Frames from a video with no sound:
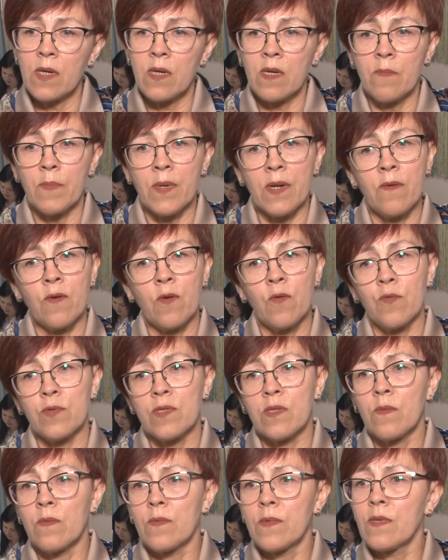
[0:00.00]
Мы
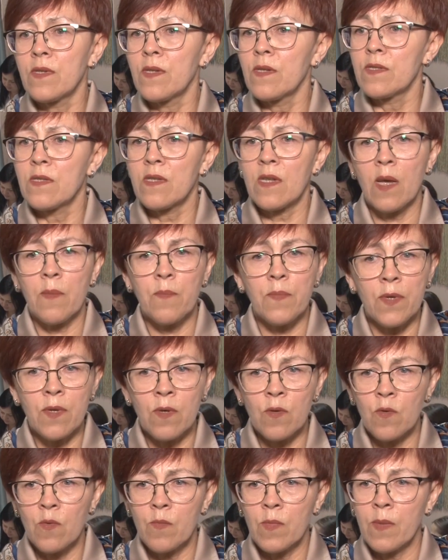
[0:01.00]
проходим э,
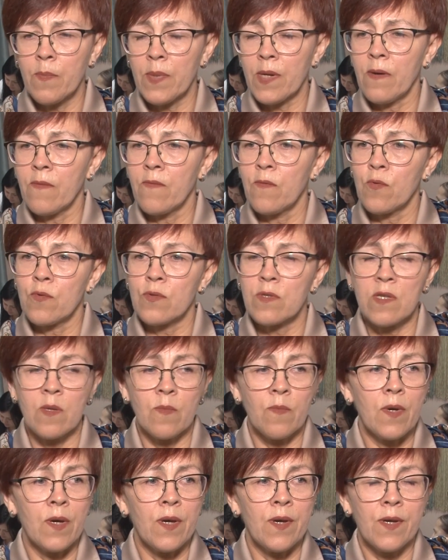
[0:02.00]
терапию, мы
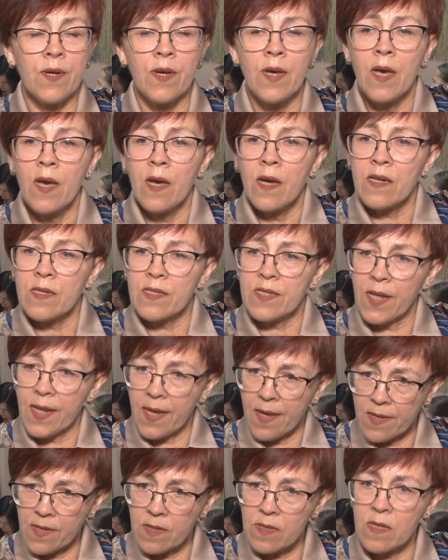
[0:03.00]
проводим э,
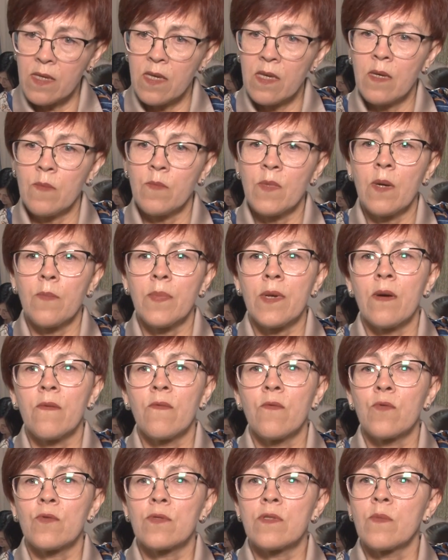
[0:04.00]
тренинги, мы
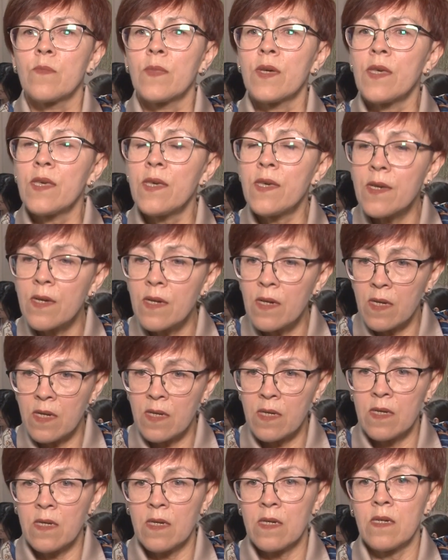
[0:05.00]
проводим
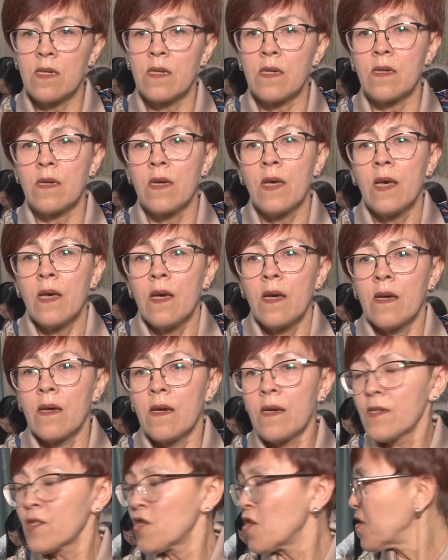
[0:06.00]
игры, э,
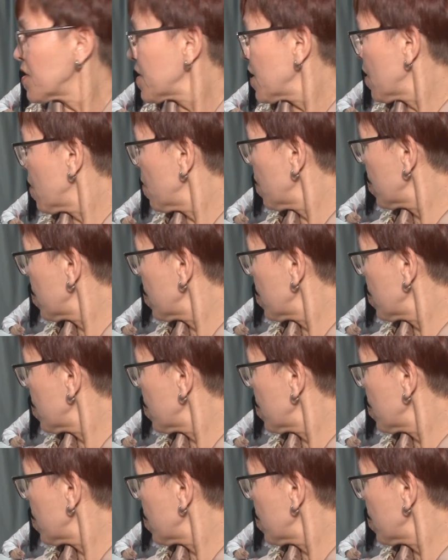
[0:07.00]
женские